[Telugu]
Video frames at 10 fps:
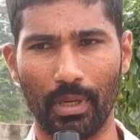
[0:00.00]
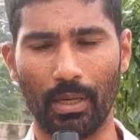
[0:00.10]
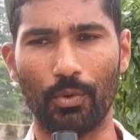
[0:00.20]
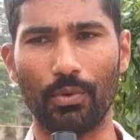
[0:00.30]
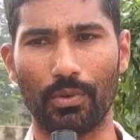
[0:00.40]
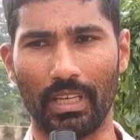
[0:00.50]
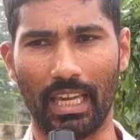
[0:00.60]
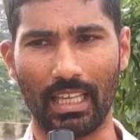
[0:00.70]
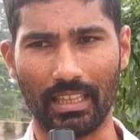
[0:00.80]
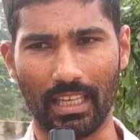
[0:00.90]
మేము
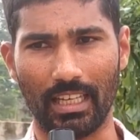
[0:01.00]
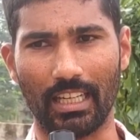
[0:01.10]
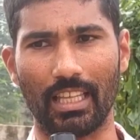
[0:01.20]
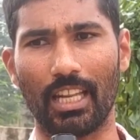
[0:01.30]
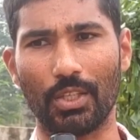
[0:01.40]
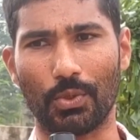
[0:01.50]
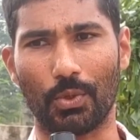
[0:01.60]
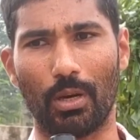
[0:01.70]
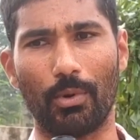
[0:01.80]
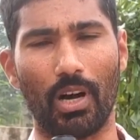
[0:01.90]
ఏదైతే
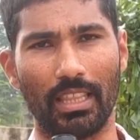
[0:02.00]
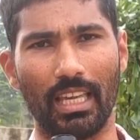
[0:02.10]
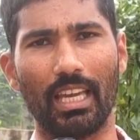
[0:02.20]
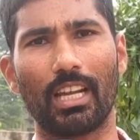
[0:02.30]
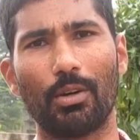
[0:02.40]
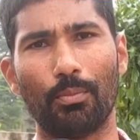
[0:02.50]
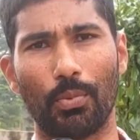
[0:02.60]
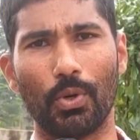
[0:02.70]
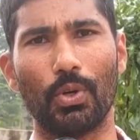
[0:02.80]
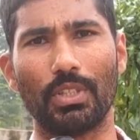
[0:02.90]
నిర్ధారించుకున్నామో అదే రకం
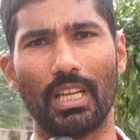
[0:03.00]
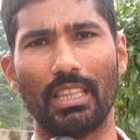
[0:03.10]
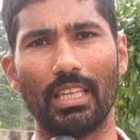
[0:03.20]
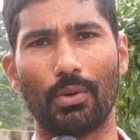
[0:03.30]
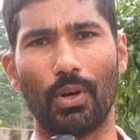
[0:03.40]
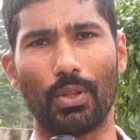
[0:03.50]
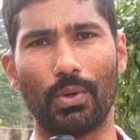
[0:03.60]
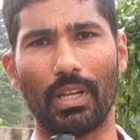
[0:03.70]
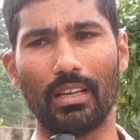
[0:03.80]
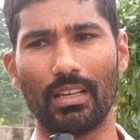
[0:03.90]
పొంగనూరు జాతి
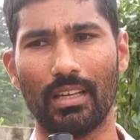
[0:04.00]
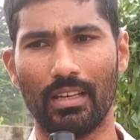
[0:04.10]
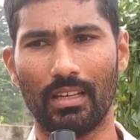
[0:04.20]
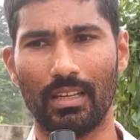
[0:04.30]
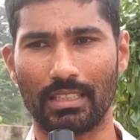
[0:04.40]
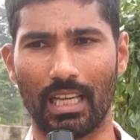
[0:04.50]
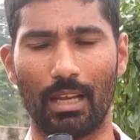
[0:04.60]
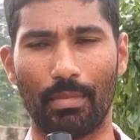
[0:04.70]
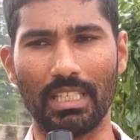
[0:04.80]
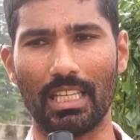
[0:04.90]
కోడదూడ
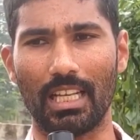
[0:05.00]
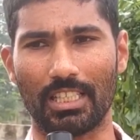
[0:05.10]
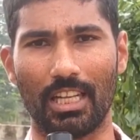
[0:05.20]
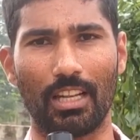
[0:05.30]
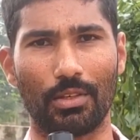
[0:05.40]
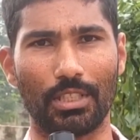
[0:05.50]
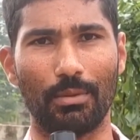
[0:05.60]
చాలా మంచి లక్షణాలతో